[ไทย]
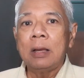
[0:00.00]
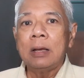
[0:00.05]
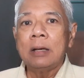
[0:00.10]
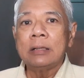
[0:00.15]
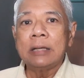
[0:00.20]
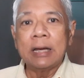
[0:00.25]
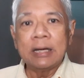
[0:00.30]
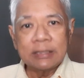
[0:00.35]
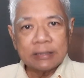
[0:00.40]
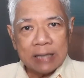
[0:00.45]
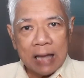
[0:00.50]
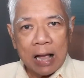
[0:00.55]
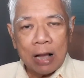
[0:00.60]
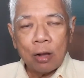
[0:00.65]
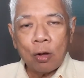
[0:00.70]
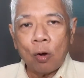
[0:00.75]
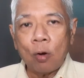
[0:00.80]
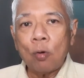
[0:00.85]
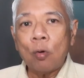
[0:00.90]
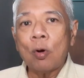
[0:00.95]
จริงจัง
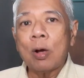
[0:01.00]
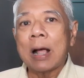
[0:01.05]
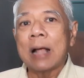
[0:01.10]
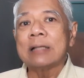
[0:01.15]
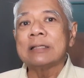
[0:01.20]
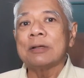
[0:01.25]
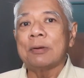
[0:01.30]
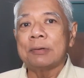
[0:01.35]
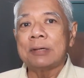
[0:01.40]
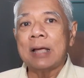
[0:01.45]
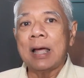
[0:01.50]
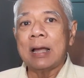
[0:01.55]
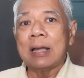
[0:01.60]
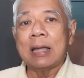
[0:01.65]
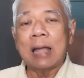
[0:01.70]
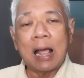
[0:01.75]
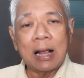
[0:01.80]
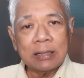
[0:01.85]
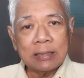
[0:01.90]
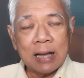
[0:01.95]
ขององค์การสหประชาชาติ
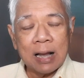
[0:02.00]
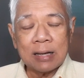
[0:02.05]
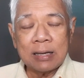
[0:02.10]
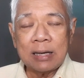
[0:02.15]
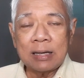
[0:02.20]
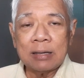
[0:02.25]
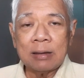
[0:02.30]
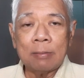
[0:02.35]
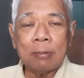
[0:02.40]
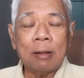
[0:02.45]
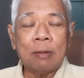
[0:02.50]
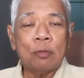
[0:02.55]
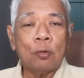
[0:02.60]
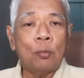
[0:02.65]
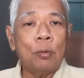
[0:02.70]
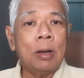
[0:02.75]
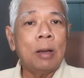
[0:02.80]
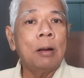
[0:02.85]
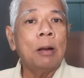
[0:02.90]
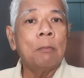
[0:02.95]
หลังจากที่สหภาพโซ
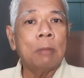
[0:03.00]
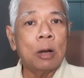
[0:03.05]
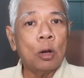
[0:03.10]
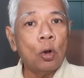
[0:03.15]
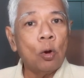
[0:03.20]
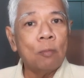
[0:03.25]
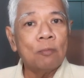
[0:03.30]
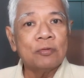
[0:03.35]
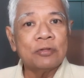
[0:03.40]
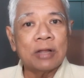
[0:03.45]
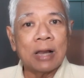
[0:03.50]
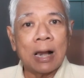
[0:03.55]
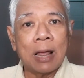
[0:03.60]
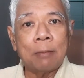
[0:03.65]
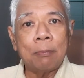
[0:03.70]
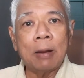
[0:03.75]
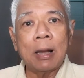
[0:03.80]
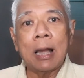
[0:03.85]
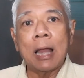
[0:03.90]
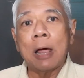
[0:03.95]
เวียตมันล่มสลาย
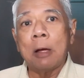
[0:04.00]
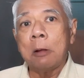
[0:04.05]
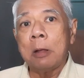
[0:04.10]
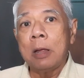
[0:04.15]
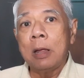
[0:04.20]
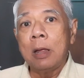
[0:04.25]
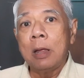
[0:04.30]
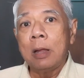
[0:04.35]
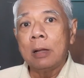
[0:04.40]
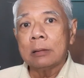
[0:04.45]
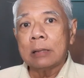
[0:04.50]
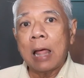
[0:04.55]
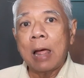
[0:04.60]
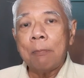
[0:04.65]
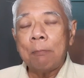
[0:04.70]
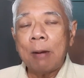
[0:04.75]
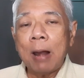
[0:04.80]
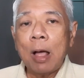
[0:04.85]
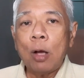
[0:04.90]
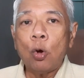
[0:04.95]
ไปแล้วแต่
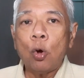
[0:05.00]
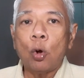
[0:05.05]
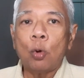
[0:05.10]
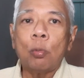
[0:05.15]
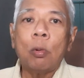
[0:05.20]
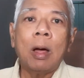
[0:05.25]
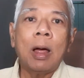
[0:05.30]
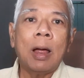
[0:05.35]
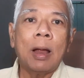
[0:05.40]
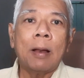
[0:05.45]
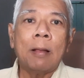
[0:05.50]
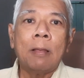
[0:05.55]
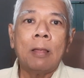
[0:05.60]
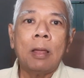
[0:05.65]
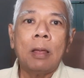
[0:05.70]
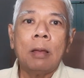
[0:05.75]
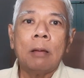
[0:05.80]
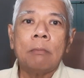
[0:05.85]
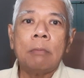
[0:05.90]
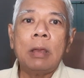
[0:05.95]
ปรากฏว่า
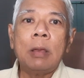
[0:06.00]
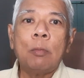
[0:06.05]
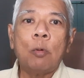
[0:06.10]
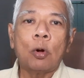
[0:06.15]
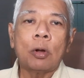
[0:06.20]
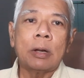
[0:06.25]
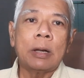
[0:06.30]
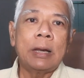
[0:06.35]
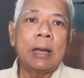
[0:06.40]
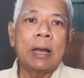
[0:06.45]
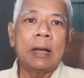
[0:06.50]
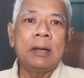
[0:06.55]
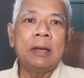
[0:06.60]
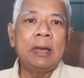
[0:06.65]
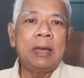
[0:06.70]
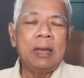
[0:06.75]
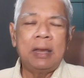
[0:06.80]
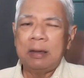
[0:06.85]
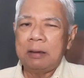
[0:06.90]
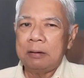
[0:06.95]
มีบทเรียน
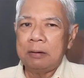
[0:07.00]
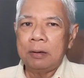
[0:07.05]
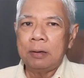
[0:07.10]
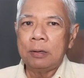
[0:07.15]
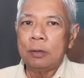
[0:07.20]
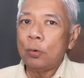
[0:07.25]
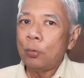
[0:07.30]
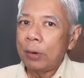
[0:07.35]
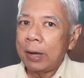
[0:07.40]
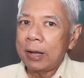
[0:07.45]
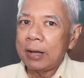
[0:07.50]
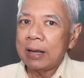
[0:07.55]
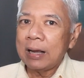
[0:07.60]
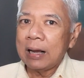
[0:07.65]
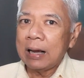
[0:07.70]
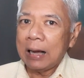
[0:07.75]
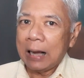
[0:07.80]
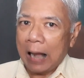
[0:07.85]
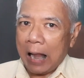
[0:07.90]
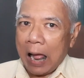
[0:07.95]
ที่ ยู เอ็น
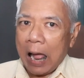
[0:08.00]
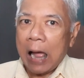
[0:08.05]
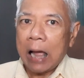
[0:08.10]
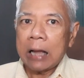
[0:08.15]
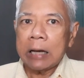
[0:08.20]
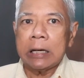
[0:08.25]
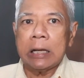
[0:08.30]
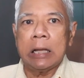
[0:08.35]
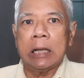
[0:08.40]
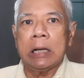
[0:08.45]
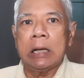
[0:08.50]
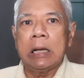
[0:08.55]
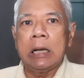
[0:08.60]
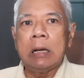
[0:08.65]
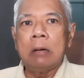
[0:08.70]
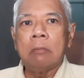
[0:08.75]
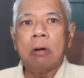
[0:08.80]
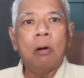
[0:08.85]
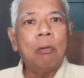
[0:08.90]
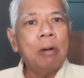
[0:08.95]
กระอักเลย
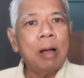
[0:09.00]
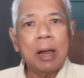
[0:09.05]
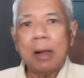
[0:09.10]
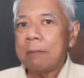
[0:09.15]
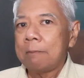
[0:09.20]
เพราะว่า